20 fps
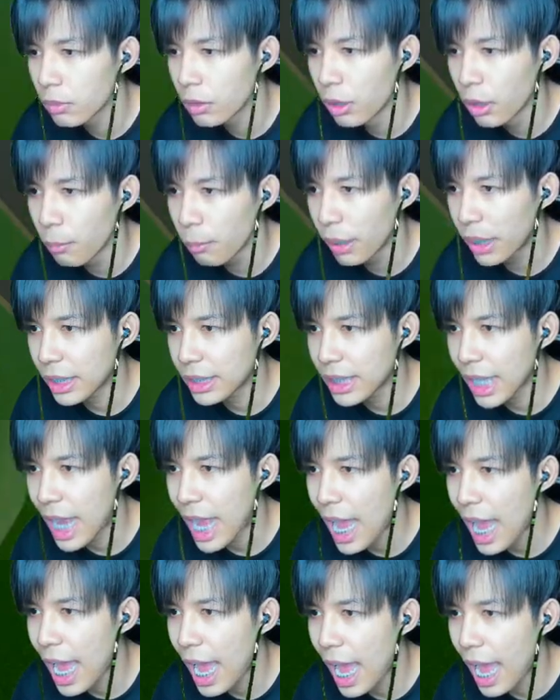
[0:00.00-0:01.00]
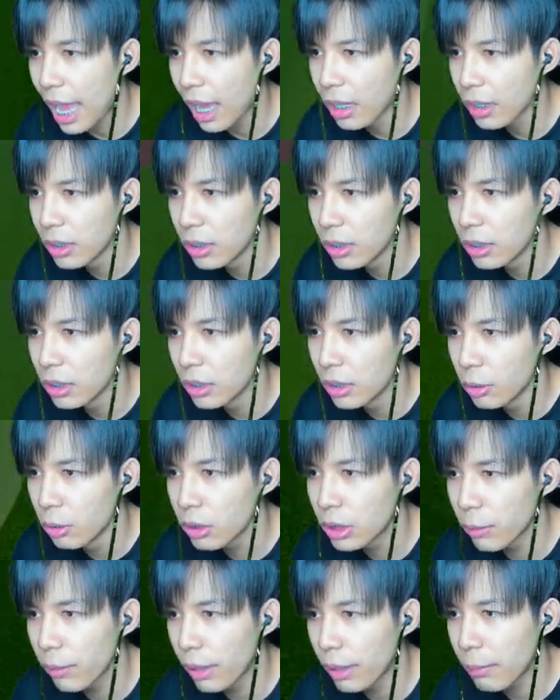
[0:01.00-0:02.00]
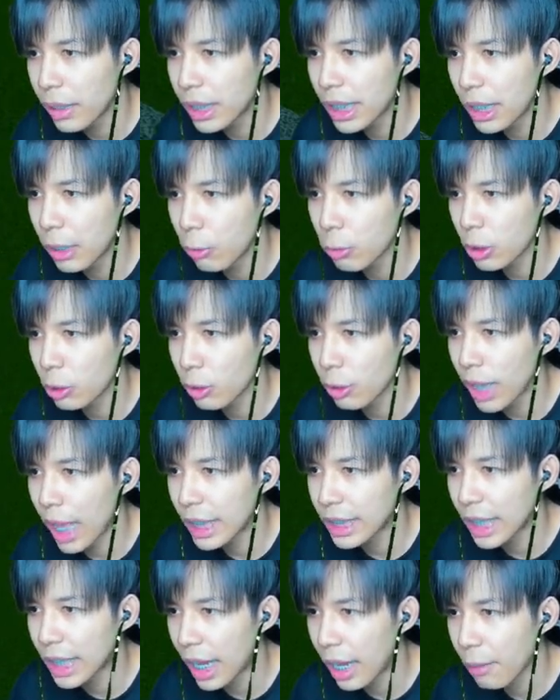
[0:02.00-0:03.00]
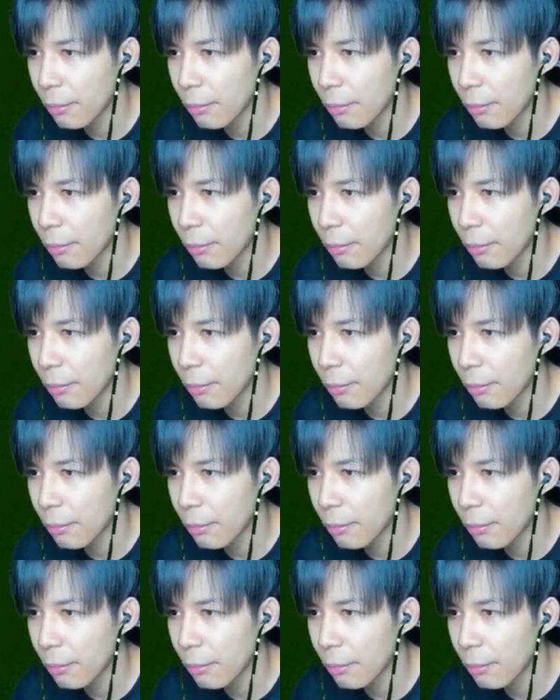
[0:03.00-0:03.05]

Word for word: ไป้ะจ้า รู้สึกว่าเมื่อกี้กูจะโดนลัดอีกแล้ว